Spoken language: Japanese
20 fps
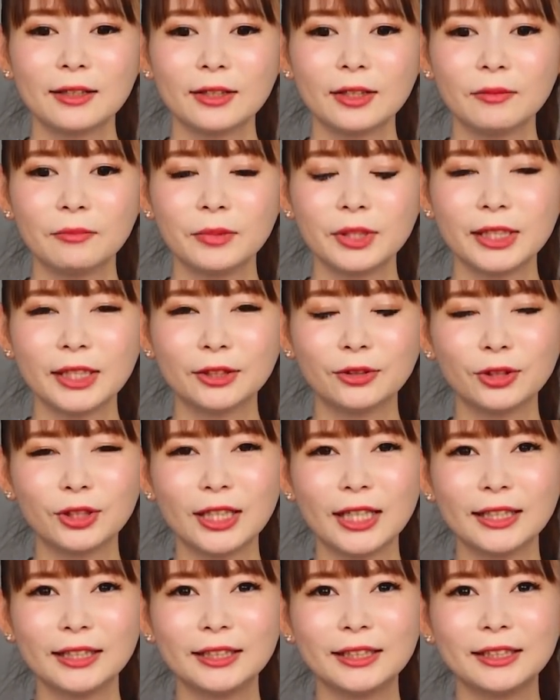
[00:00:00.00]
でも美里
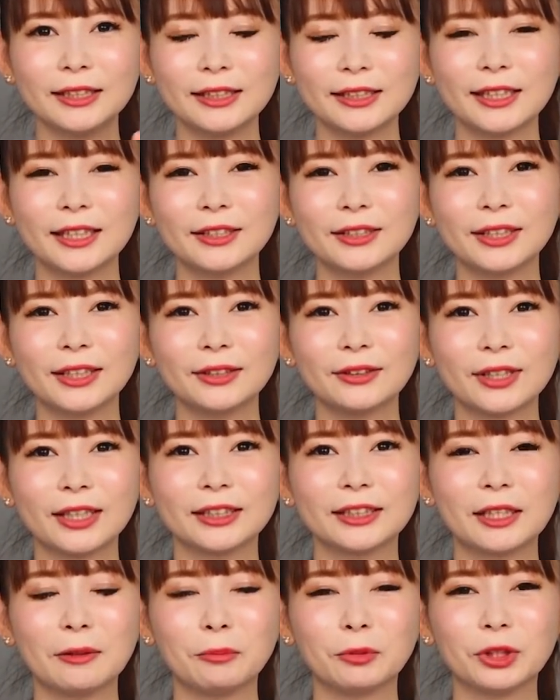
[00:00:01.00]
さんに似てるけど
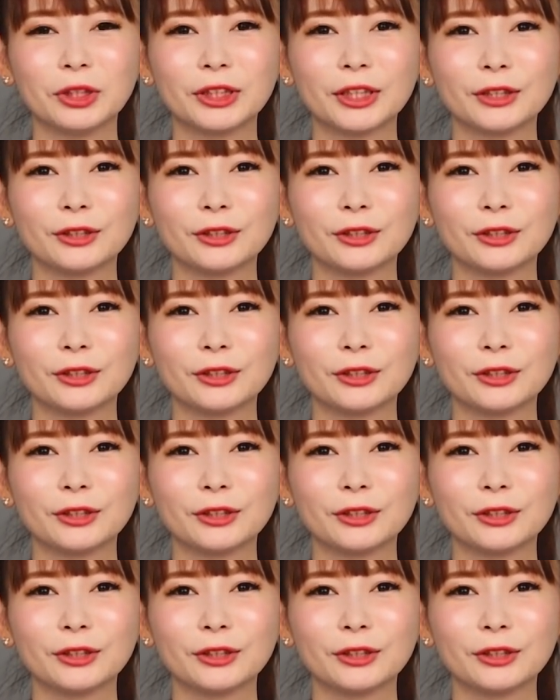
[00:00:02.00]
家事さんも似